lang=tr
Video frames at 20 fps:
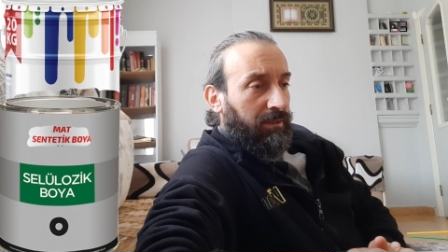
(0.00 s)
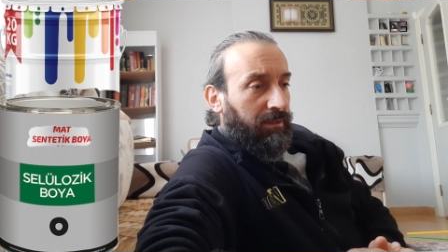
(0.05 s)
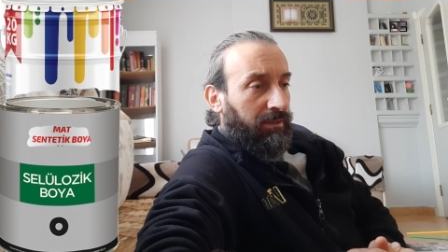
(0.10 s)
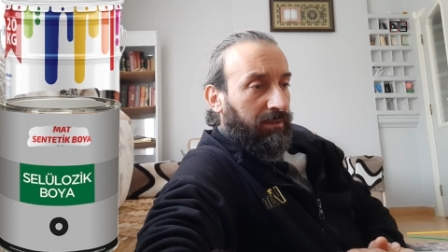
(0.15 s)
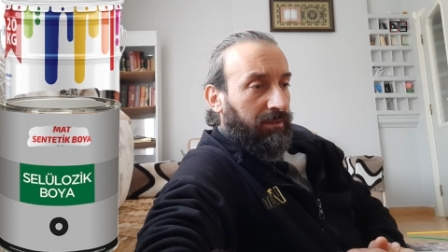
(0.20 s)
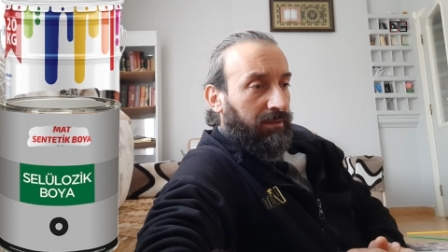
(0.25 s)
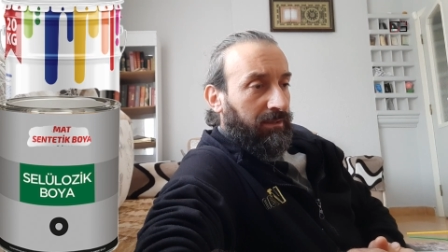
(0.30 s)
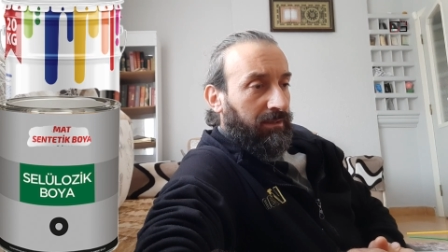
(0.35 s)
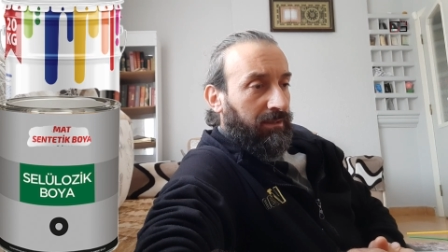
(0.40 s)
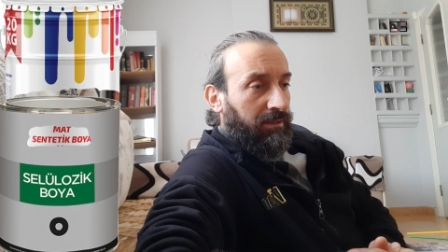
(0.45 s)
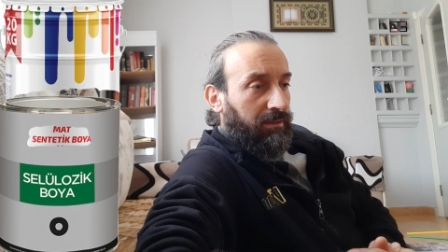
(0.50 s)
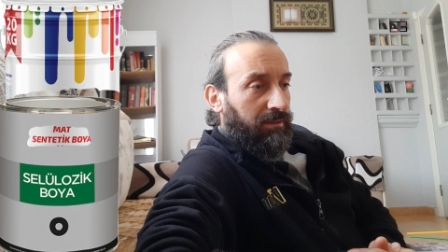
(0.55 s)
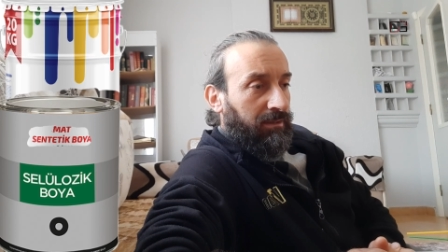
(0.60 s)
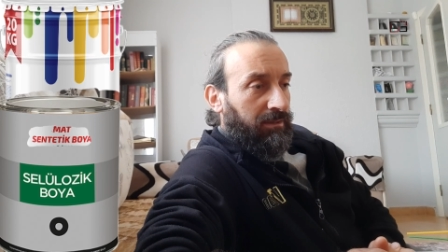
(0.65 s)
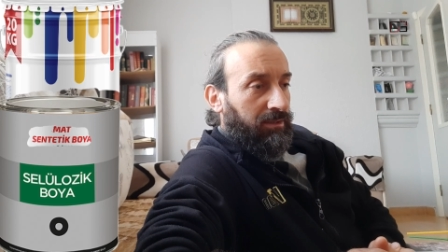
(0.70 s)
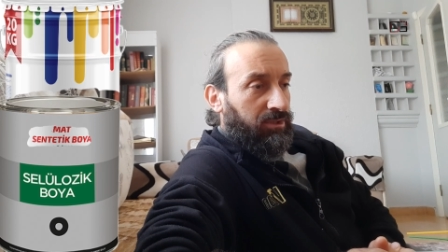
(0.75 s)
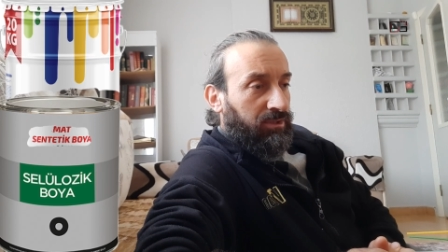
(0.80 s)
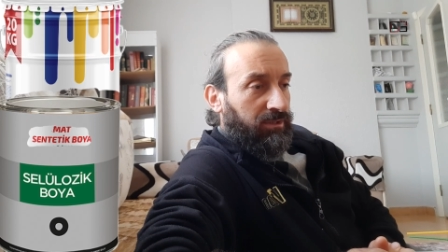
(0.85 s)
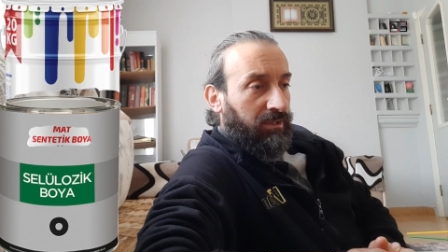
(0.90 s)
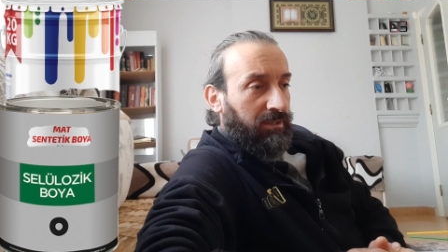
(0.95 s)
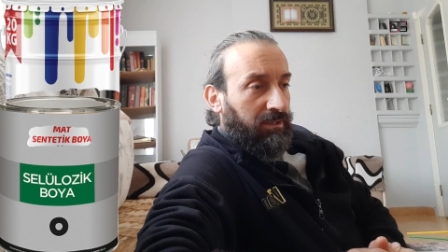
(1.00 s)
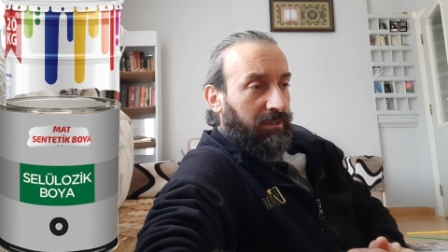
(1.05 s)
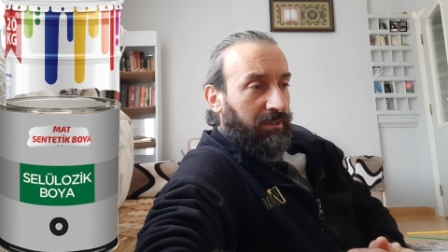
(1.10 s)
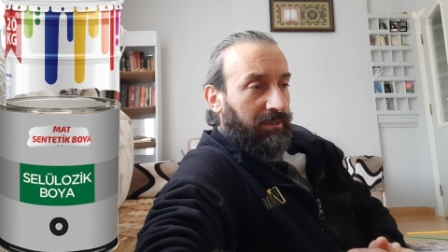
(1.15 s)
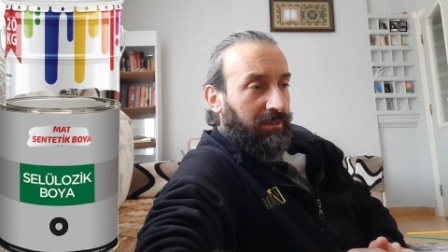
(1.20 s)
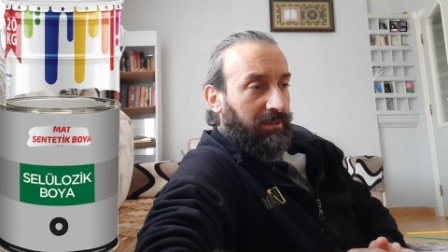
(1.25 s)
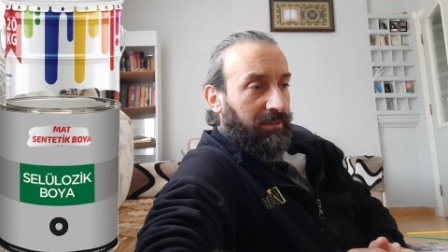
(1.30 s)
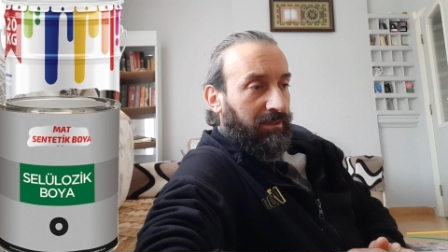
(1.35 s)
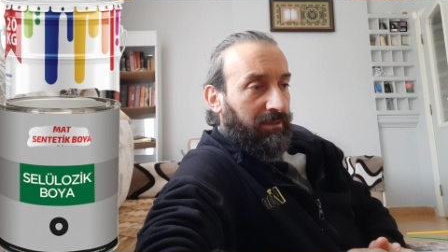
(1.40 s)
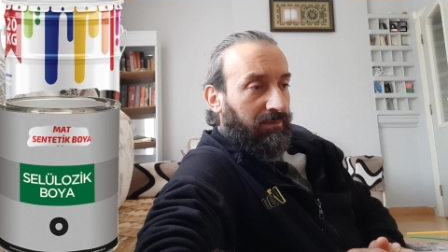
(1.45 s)
E,
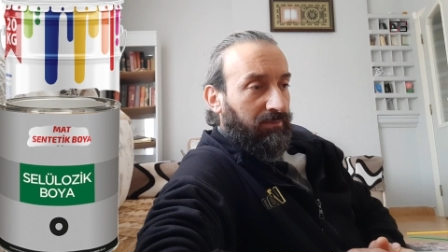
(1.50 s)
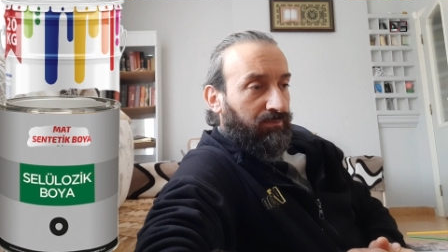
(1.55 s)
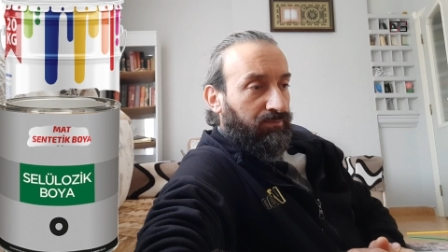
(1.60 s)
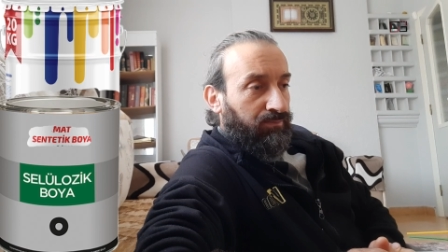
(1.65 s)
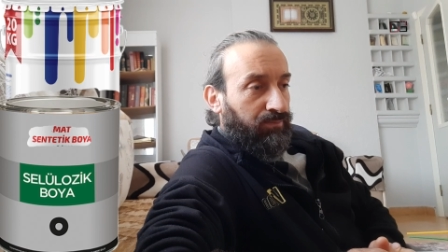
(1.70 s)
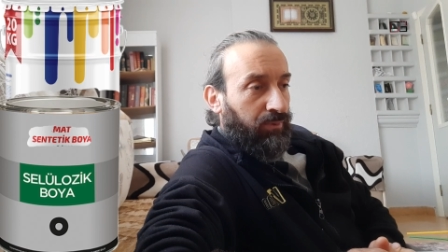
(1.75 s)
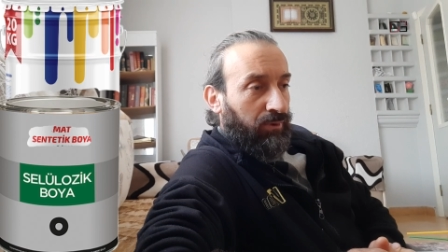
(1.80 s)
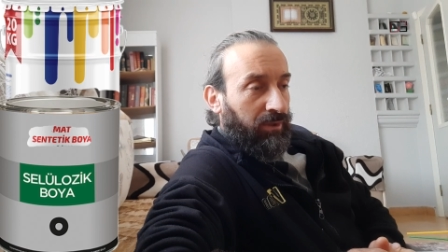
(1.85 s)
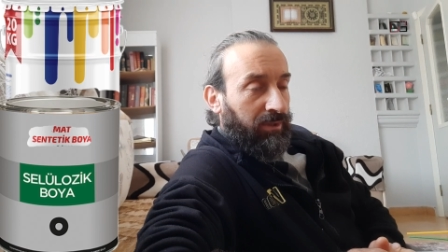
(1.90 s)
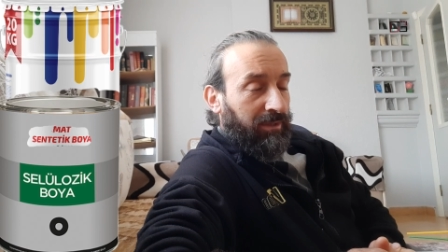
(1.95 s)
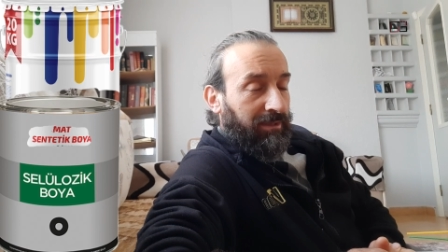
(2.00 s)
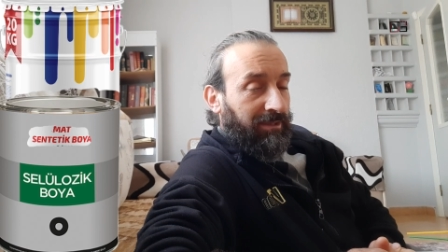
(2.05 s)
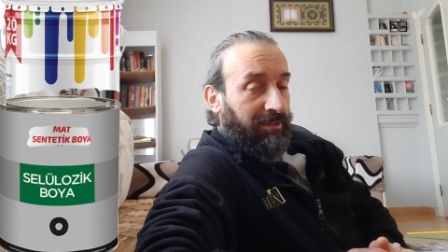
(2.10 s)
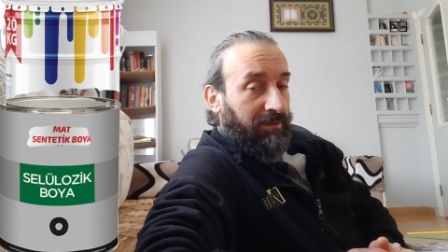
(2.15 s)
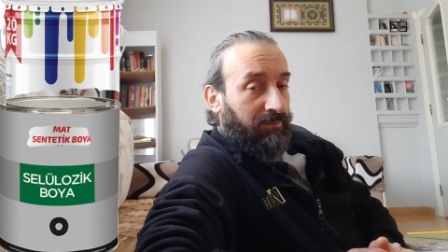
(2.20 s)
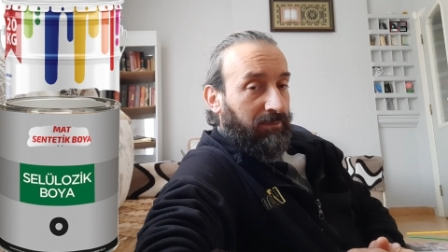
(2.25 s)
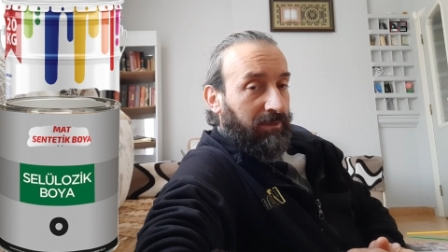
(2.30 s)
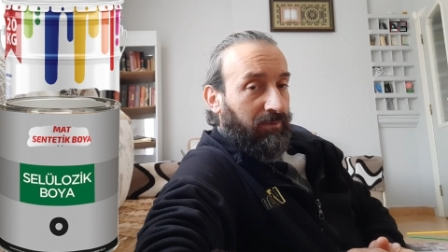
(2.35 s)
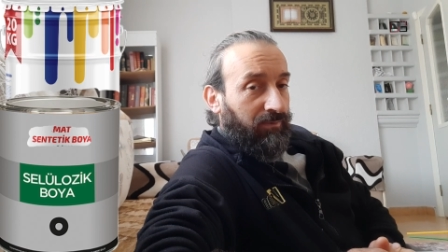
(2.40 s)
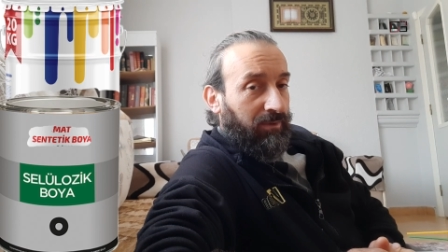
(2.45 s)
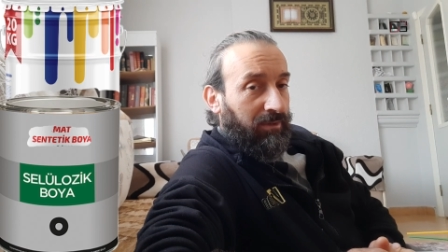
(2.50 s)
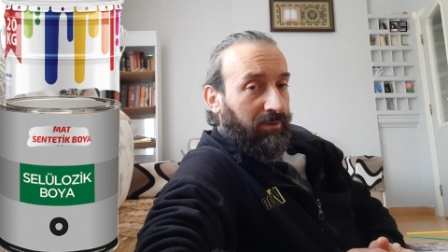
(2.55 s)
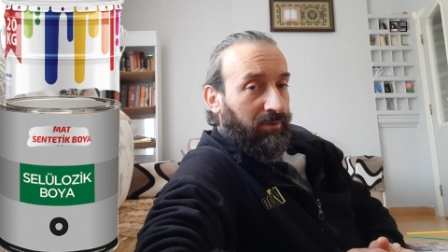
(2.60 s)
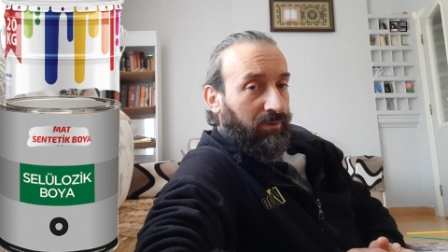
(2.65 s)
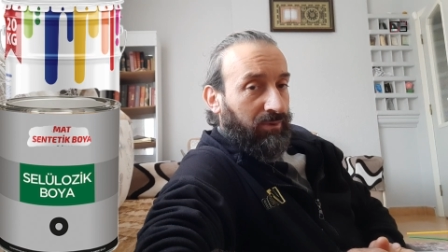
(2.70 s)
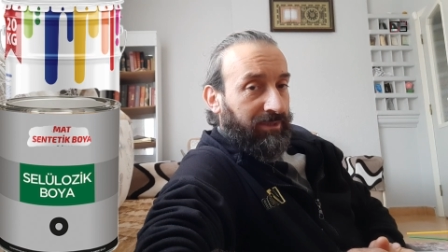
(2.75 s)
içindeki boyanın kimyevi